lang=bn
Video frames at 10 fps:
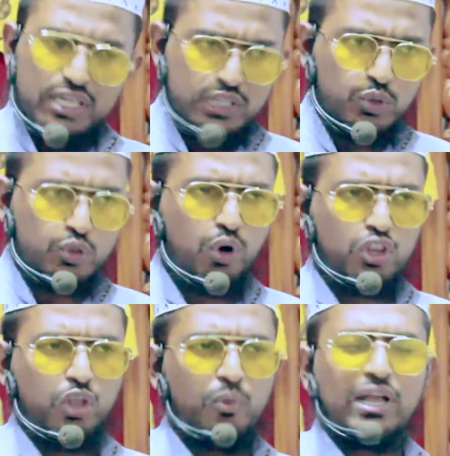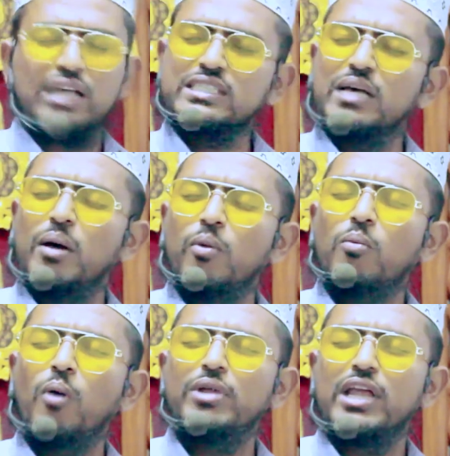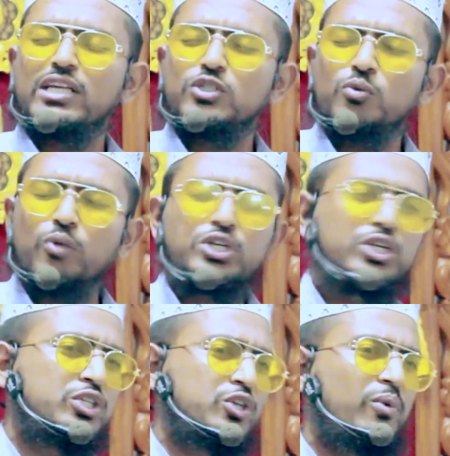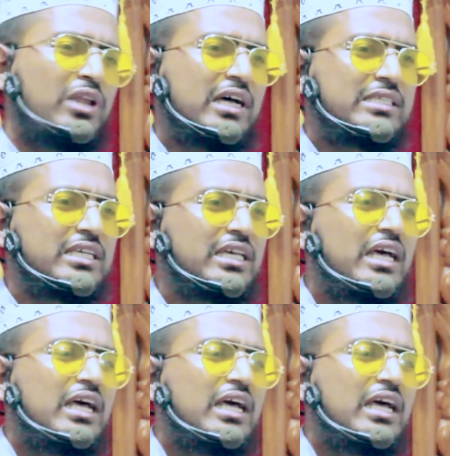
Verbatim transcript: কিছু শর্ত বলে আছে এবং মমিনের কিছু বৈশিষ্ট্য বলে আছে